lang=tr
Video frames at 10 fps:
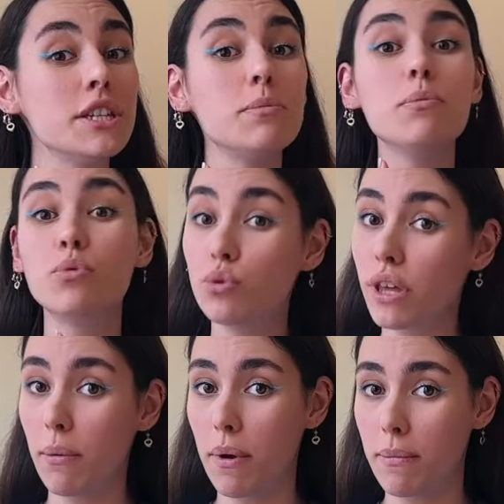hiçbir büyü de
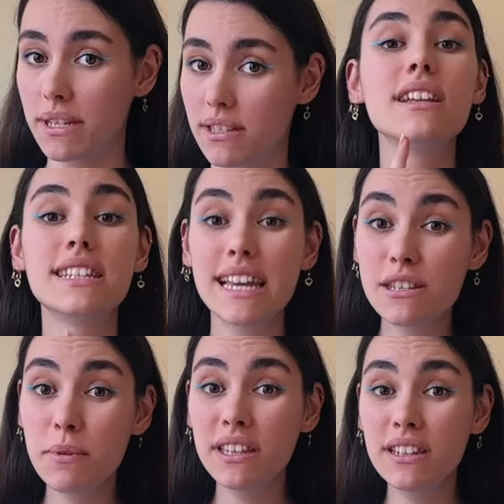yapamaz.
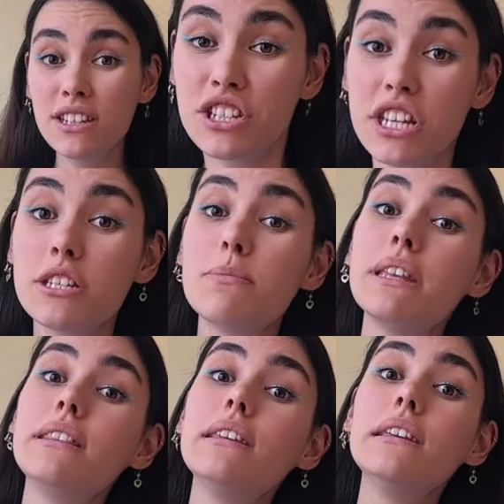Cezbedenin
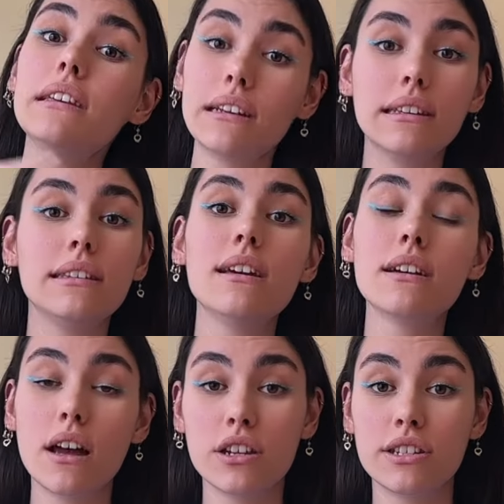cezbettiği yaratığa
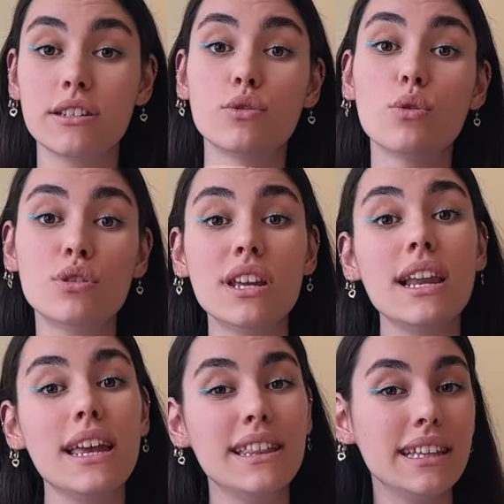karşı sosyal
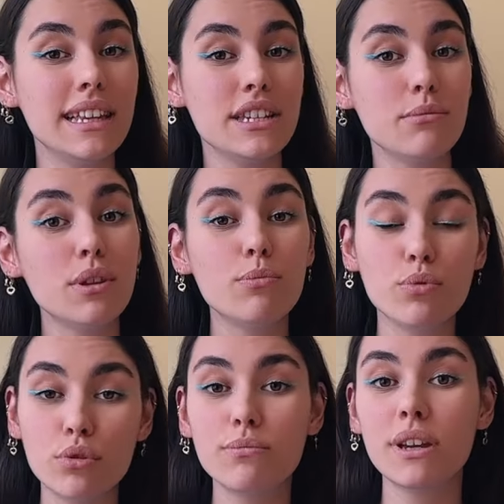etkileşimde
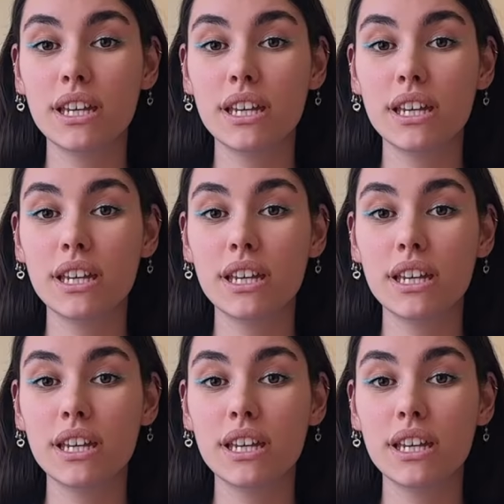bulunmak